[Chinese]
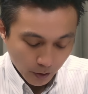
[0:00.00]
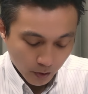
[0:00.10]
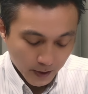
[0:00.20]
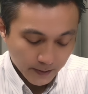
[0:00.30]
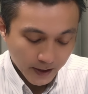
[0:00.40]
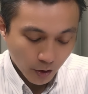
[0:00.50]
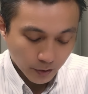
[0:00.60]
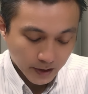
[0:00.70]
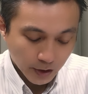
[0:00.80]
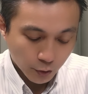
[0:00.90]
我们这边都
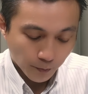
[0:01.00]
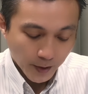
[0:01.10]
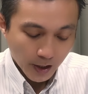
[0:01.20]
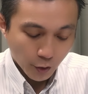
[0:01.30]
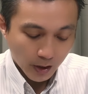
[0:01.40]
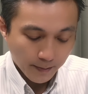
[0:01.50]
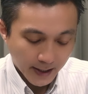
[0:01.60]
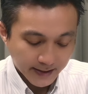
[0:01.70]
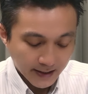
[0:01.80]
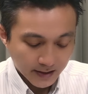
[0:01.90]
有记录，有人
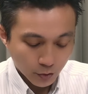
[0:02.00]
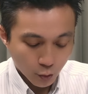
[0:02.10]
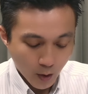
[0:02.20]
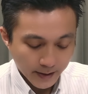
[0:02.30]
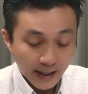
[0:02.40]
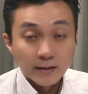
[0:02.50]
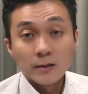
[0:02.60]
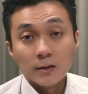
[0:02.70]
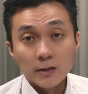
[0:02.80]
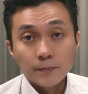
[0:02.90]
买三十五万，当
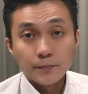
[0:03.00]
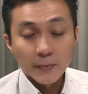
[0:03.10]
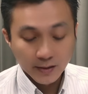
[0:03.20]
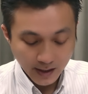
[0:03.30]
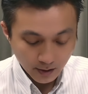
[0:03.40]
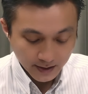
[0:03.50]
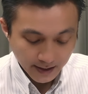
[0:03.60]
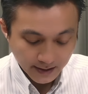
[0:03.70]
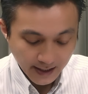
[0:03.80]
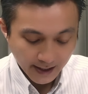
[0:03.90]
时到
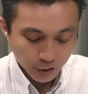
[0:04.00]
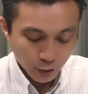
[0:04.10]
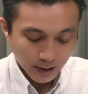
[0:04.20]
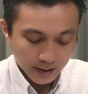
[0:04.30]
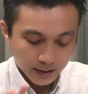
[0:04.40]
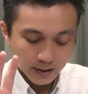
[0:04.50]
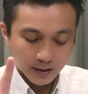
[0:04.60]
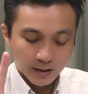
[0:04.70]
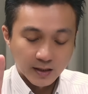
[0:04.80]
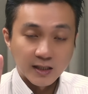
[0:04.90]
现在赚了四
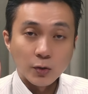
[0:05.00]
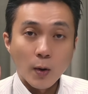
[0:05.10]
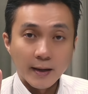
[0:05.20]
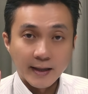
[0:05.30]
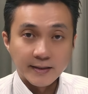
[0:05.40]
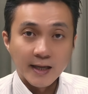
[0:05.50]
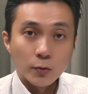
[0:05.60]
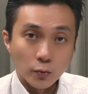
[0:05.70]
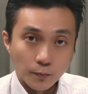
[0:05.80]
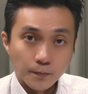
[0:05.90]
十七万两千五，